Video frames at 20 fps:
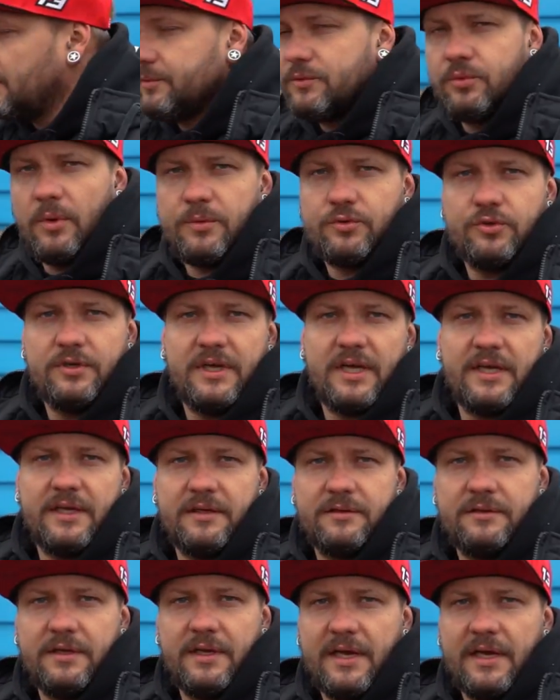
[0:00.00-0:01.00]
Gibt es überhaupt schon
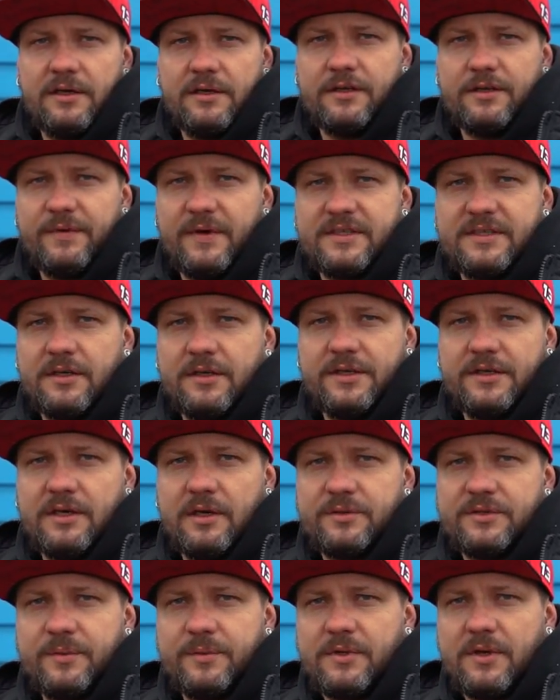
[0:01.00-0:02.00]
ein R? Ich weiß gar nicht. Ich glaube,
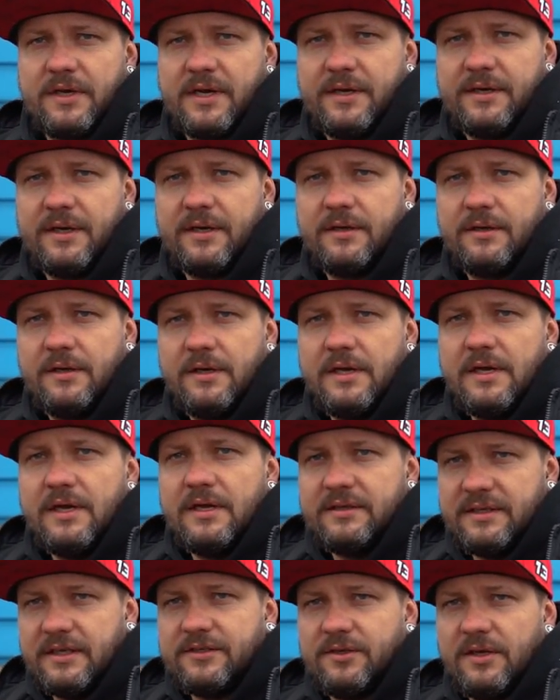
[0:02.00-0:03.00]
der soll erst demnächst
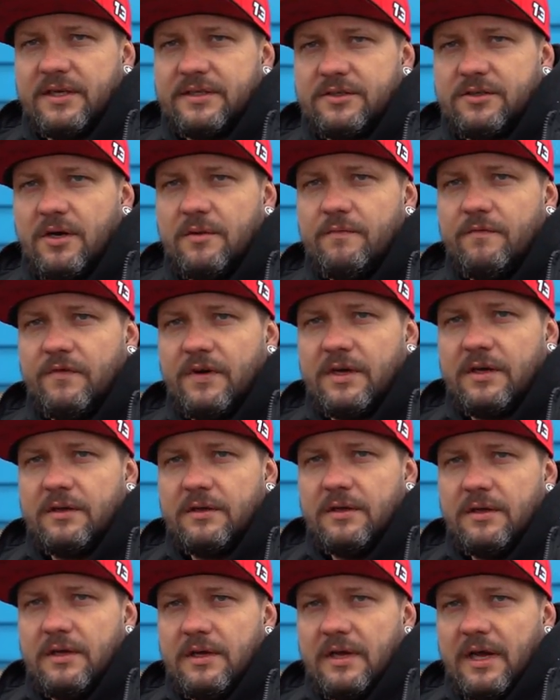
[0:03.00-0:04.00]
kommen. Der soll erst kommen, wa?
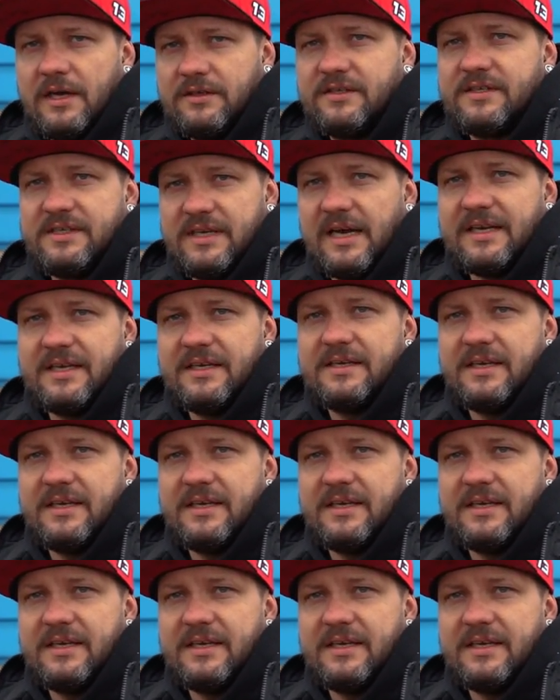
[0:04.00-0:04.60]
Also es,